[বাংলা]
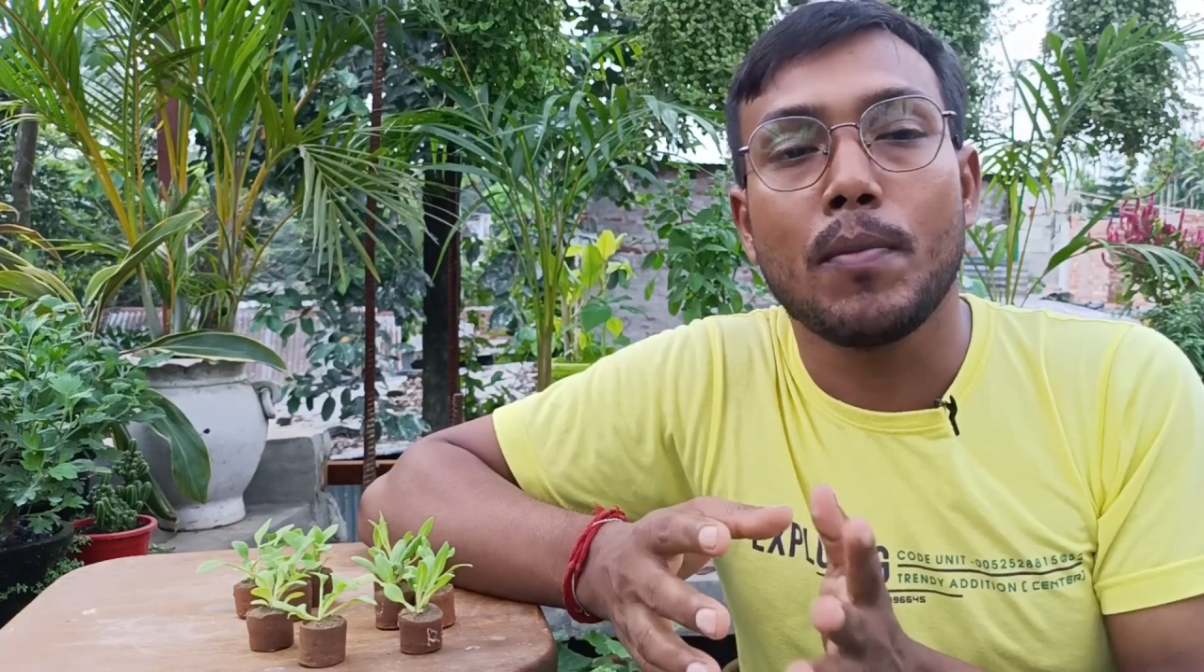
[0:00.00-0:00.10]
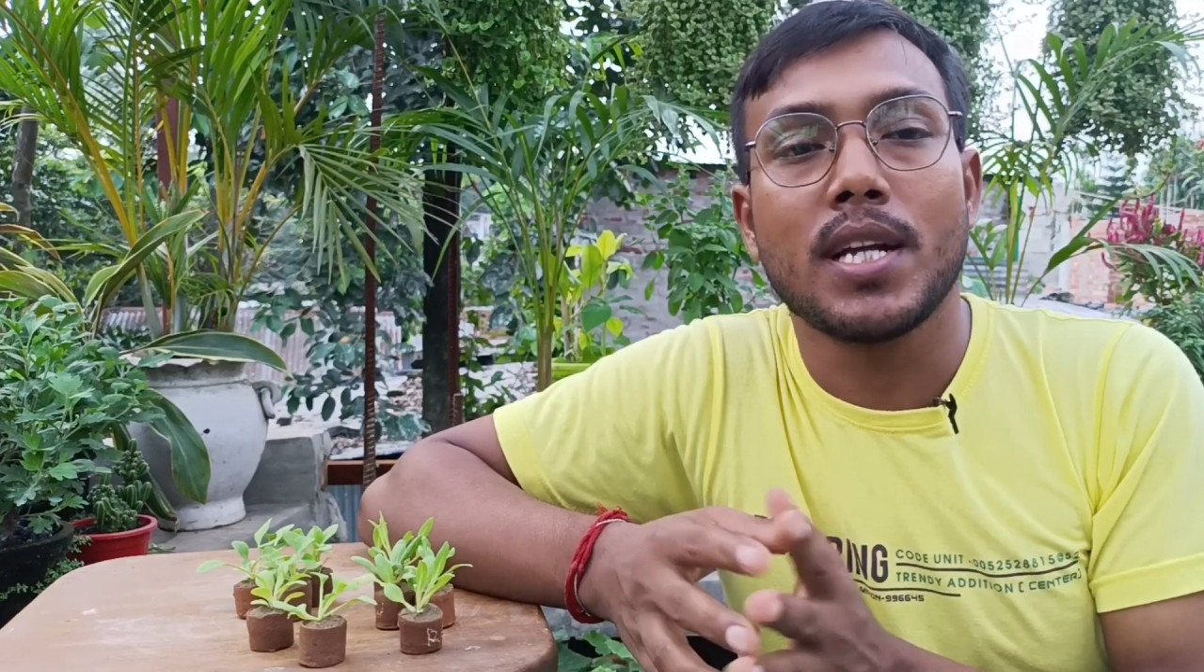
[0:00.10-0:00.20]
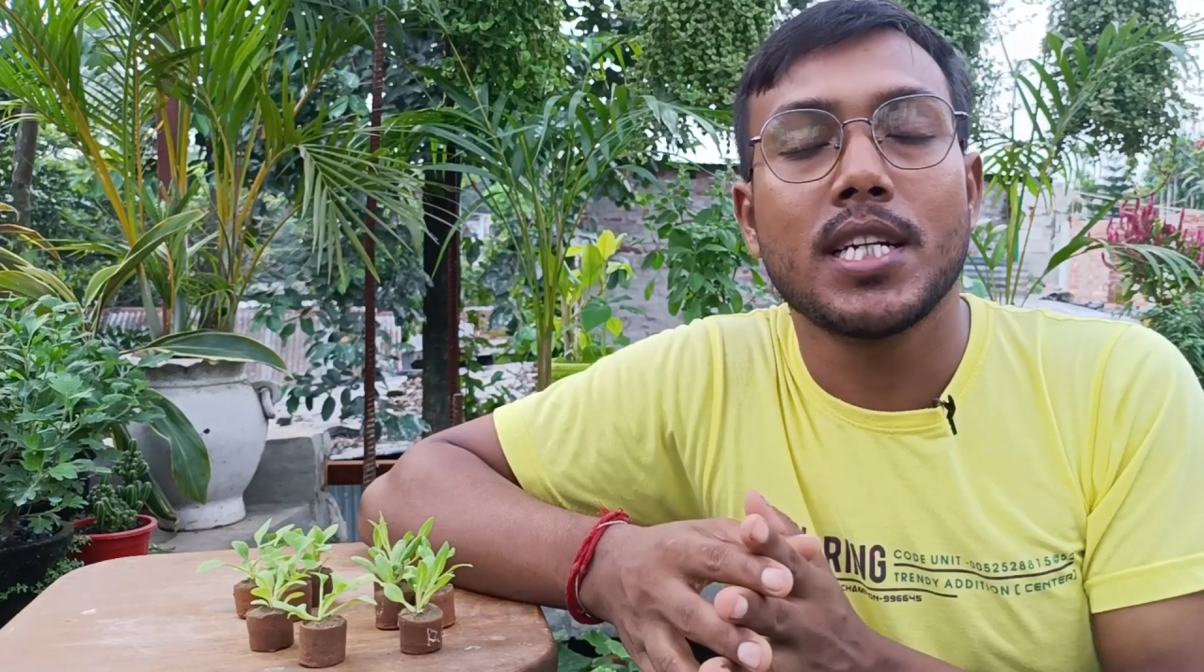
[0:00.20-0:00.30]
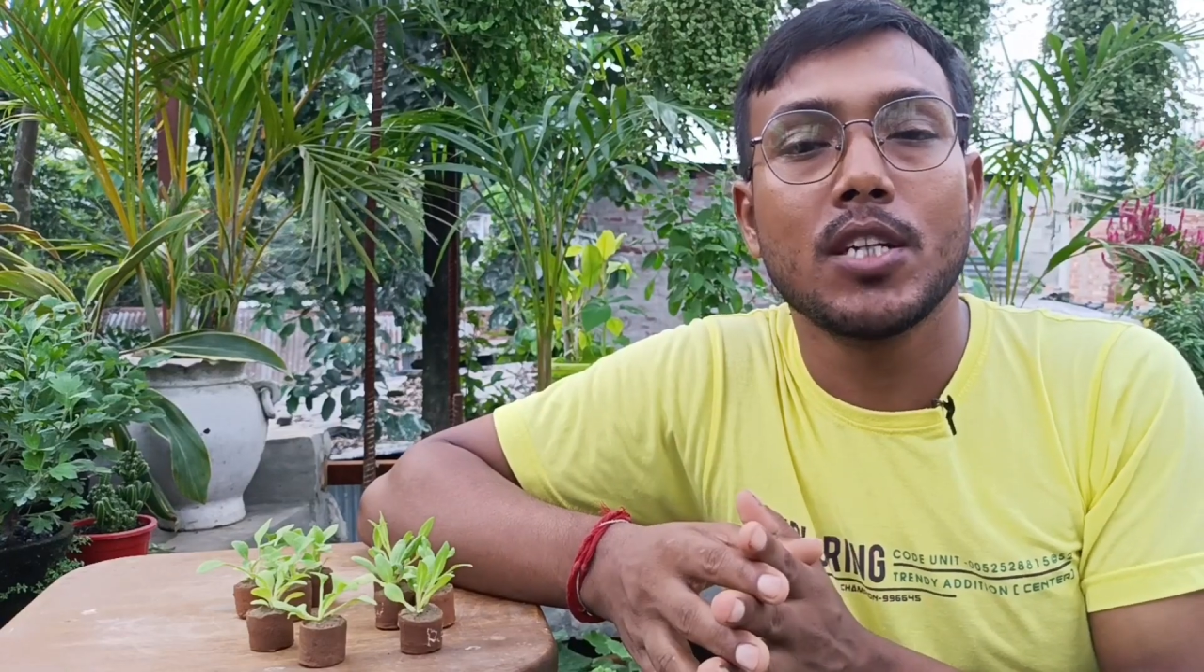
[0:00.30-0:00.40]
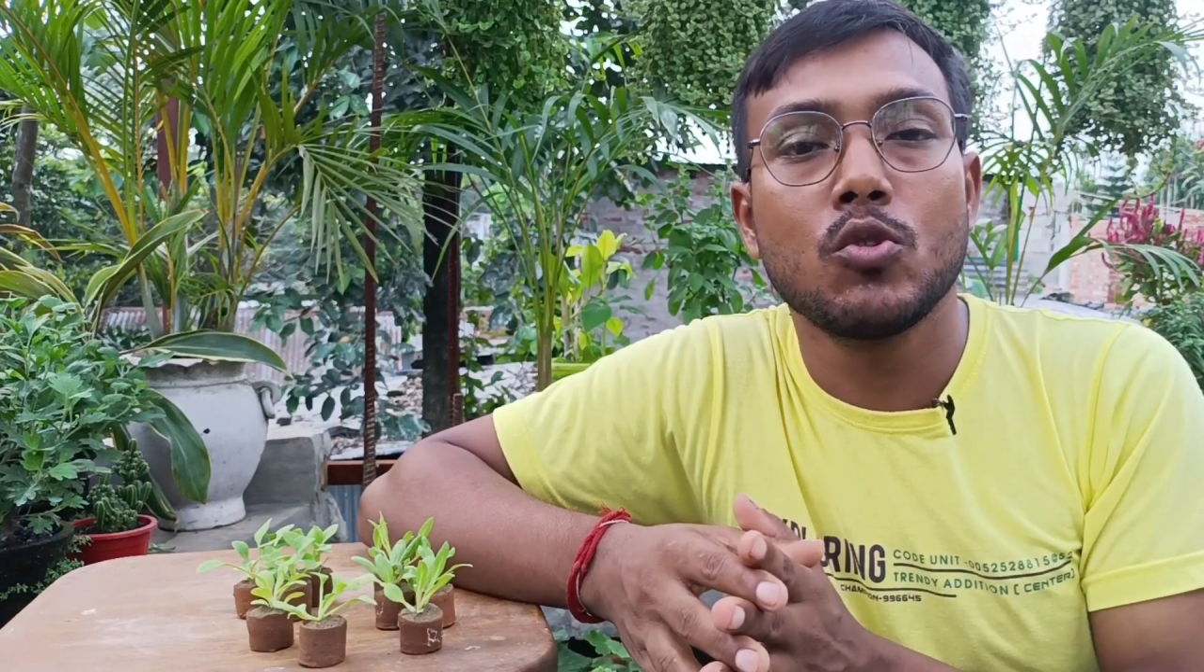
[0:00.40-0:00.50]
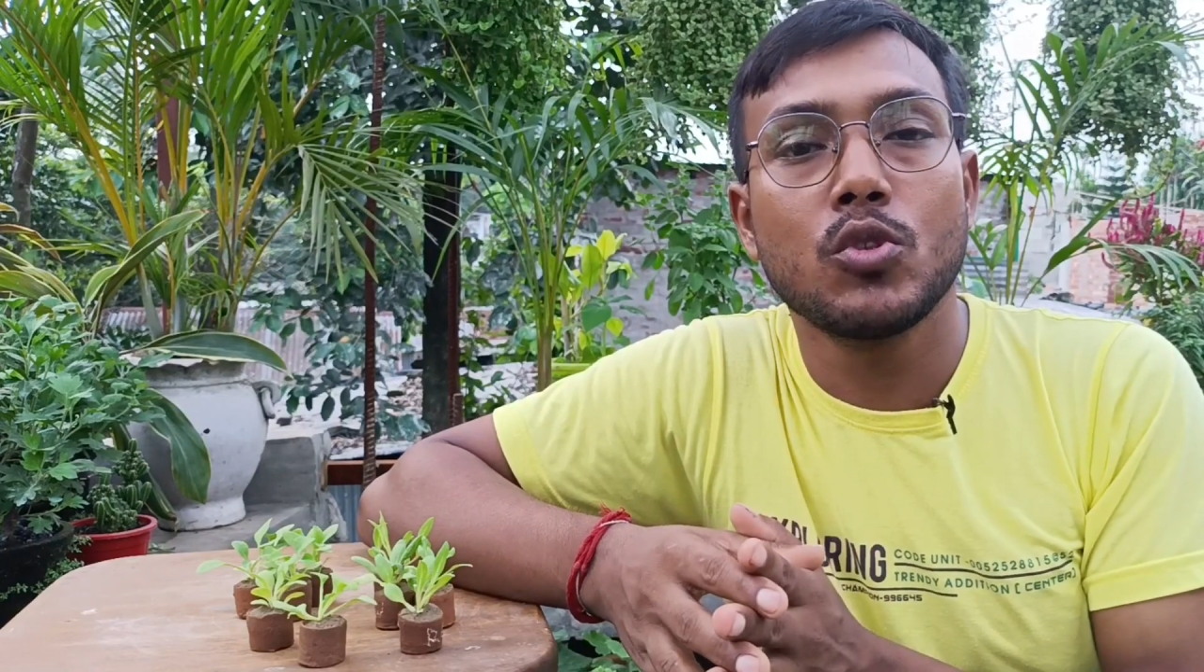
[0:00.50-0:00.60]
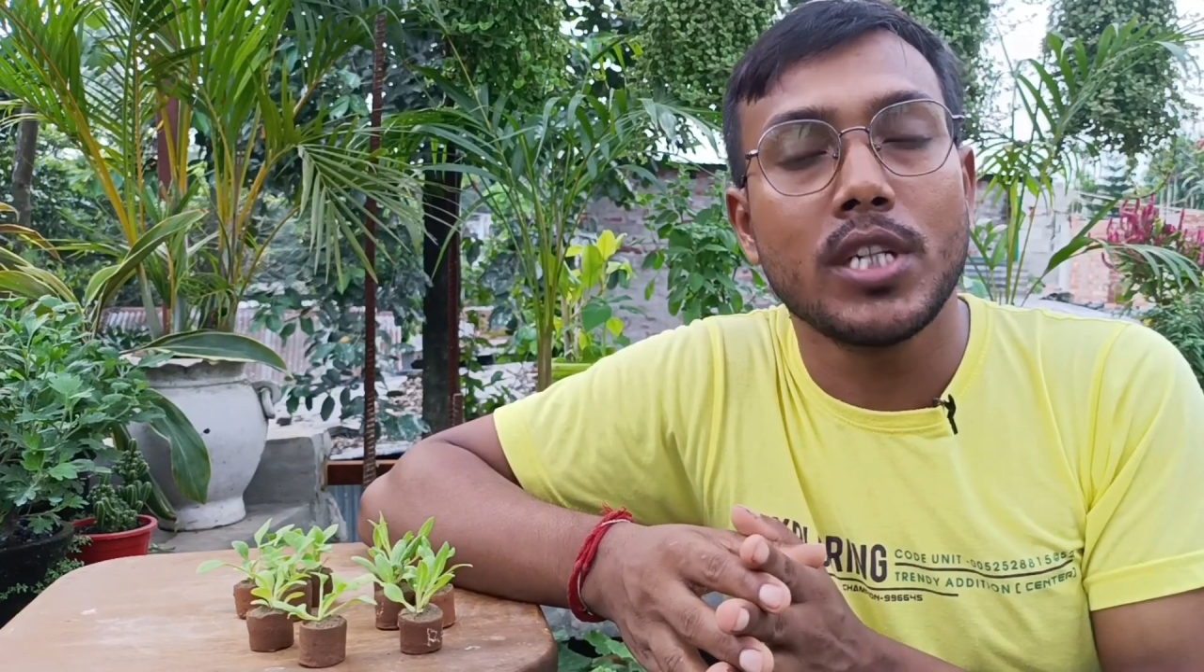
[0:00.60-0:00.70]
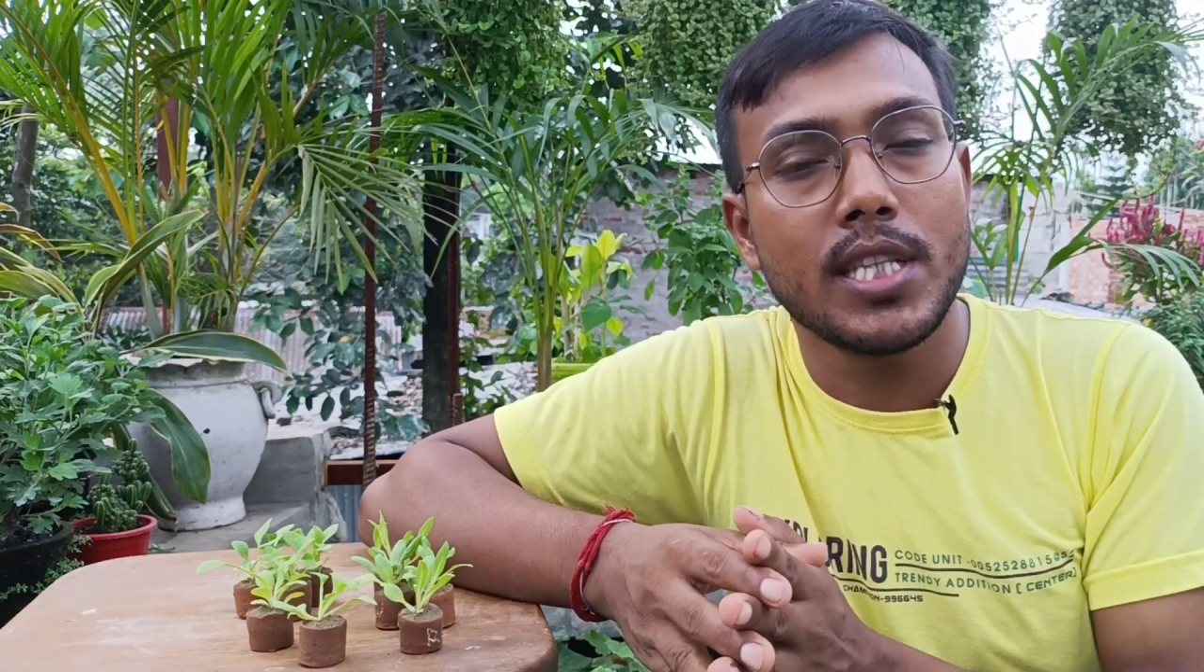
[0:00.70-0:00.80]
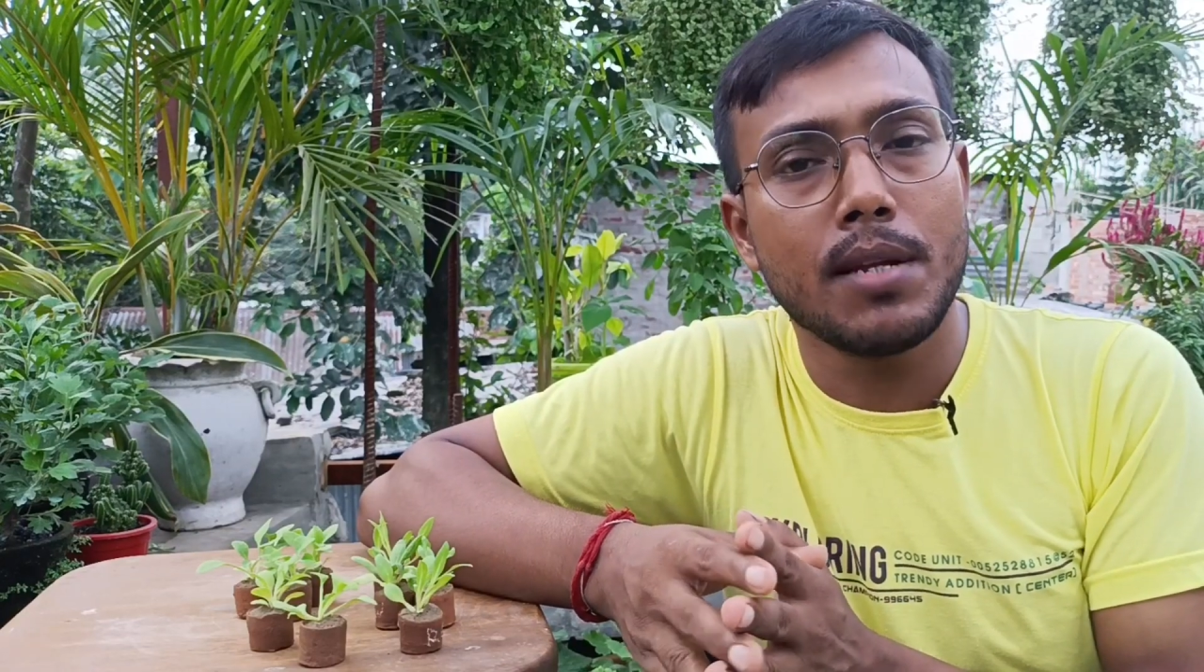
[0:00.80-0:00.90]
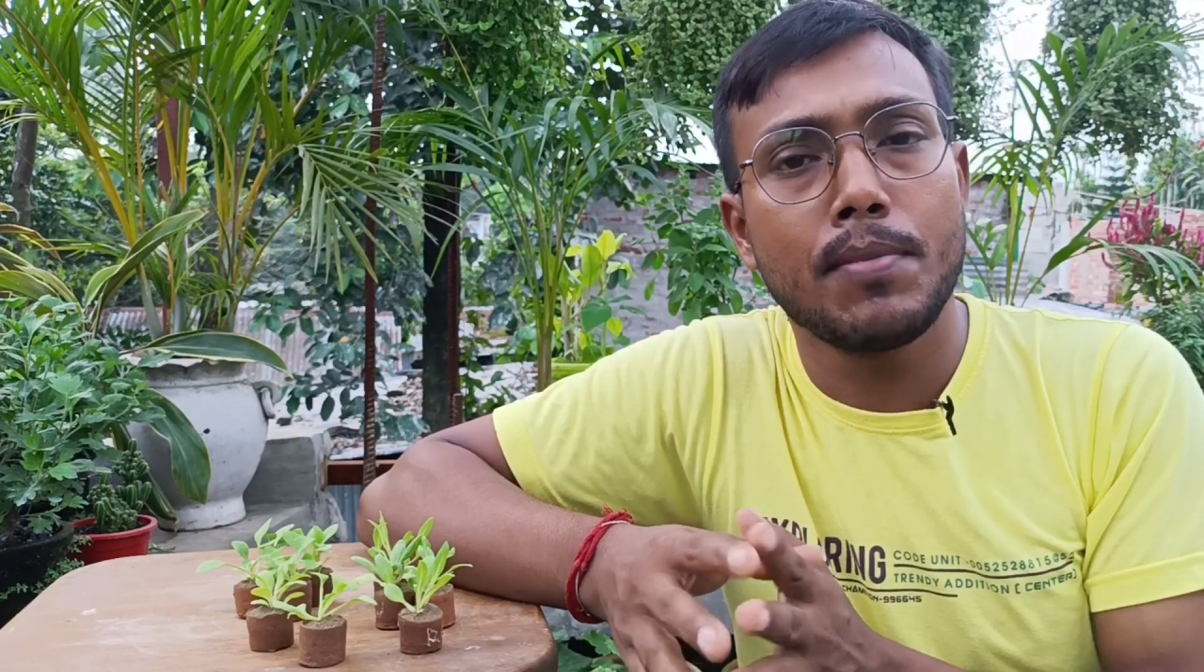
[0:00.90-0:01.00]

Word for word: মাসে কিন্তু শীতের